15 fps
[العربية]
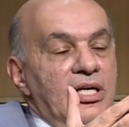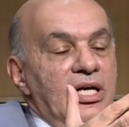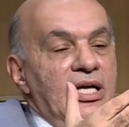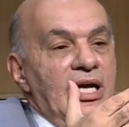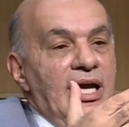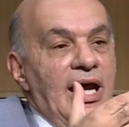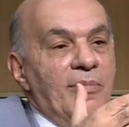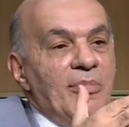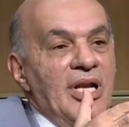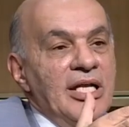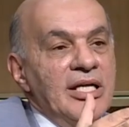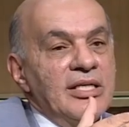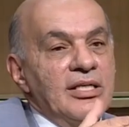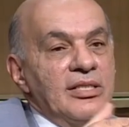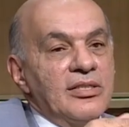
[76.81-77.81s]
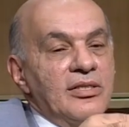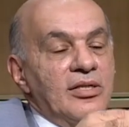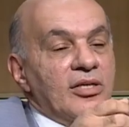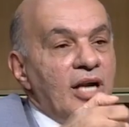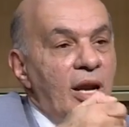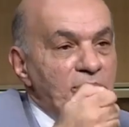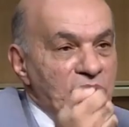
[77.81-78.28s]
آه، عملية
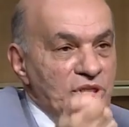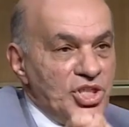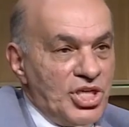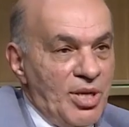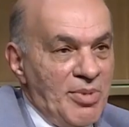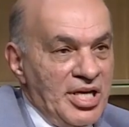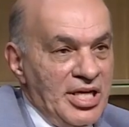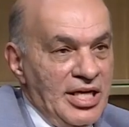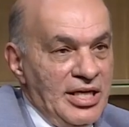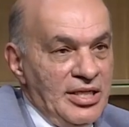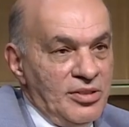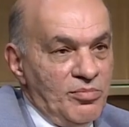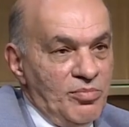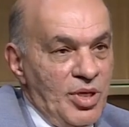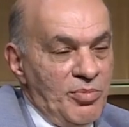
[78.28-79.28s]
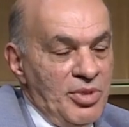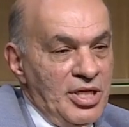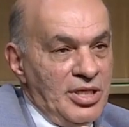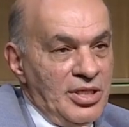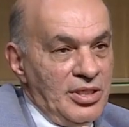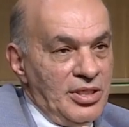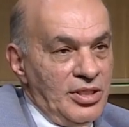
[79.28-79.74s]
ربط الشبكات ما
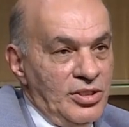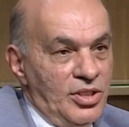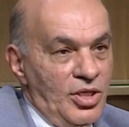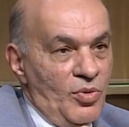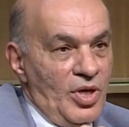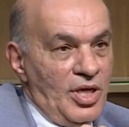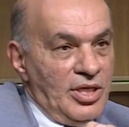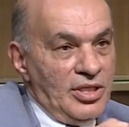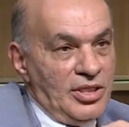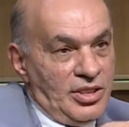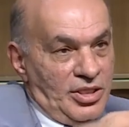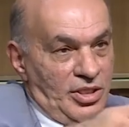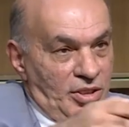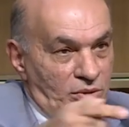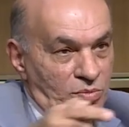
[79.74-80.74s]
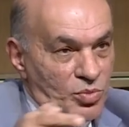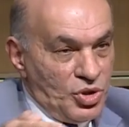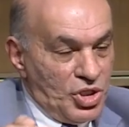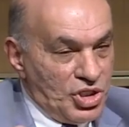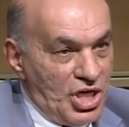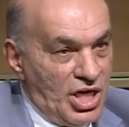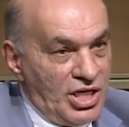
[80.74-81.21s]
بين الدول
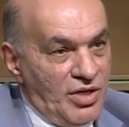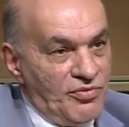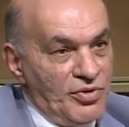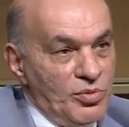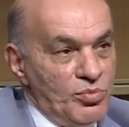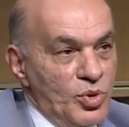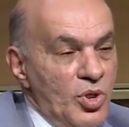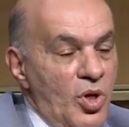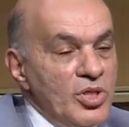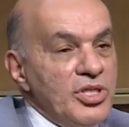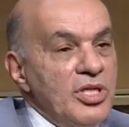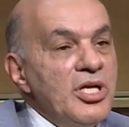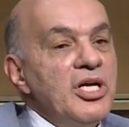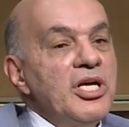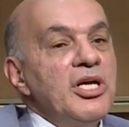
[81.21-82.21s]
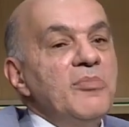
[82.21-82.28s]
المتشاركة في المتوسط